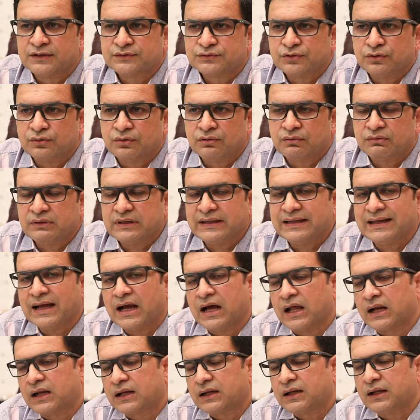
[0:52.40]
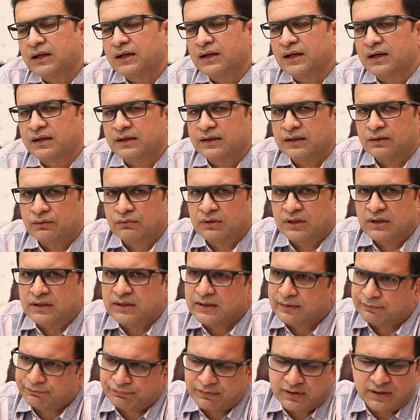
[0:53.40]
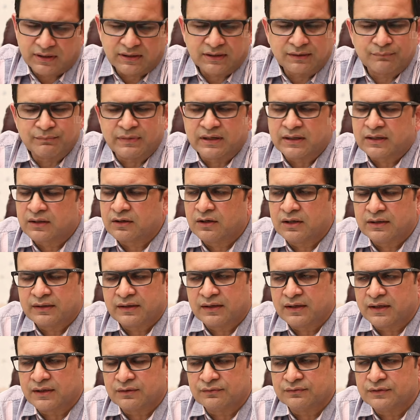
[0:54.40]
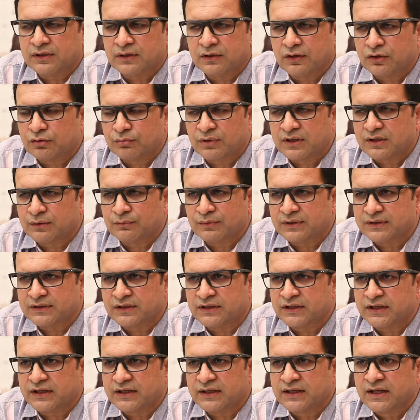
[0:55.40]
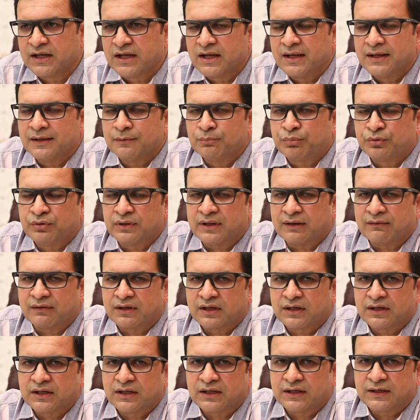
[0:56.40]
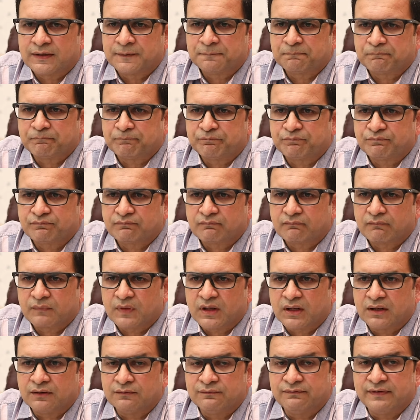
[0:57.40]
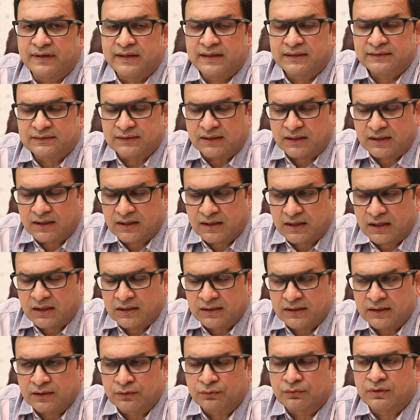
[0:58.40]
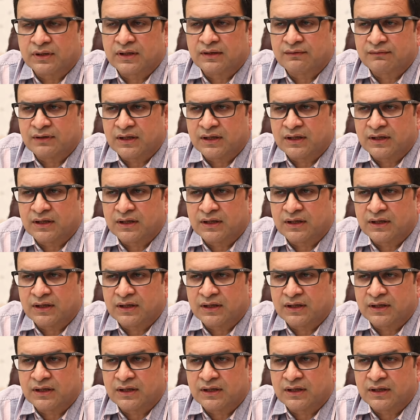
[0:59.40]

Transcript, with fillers: సో ఈ అన్నం కంటే కూడా డెఫినెట్గా బెటర్ ఆల్టర్నేటివ్ దీనిలో అనుమానం లేదండి ఇప్పుడు ఎవరన్నా వెయిట్ తగ్గాలి అనుకునే